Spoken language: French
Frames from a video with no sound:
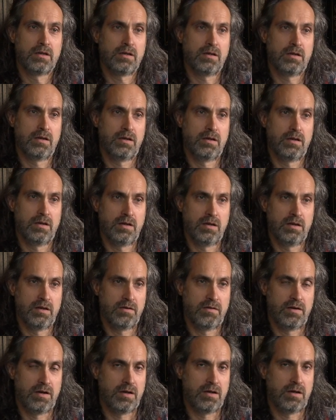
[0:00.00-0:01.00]
Euh,
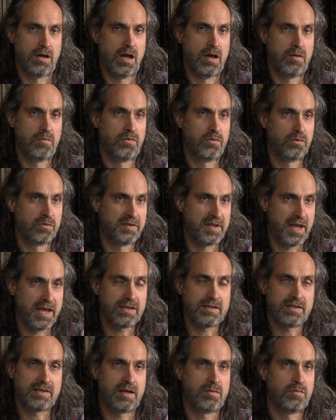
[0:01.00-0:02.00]
voilà. Un bon
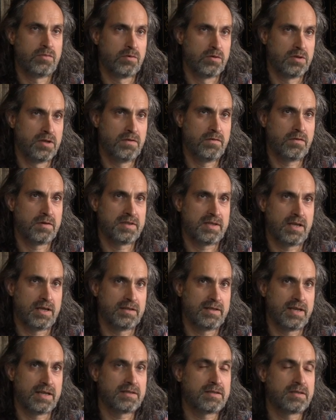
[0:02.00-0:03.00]
texte, un bon livre, c'est un
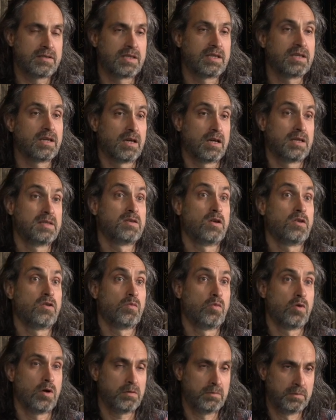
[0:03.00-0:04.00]
texte qui résonne
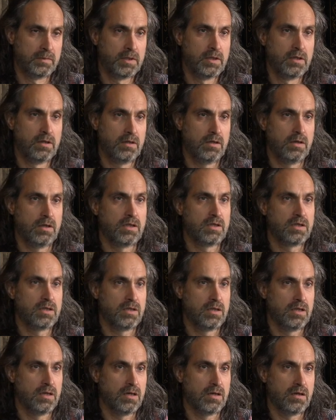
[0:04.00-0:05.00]
en moi et
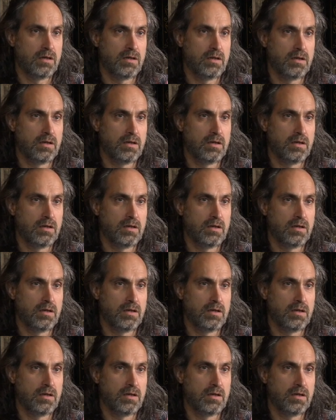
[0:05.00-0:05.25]
qui, euh,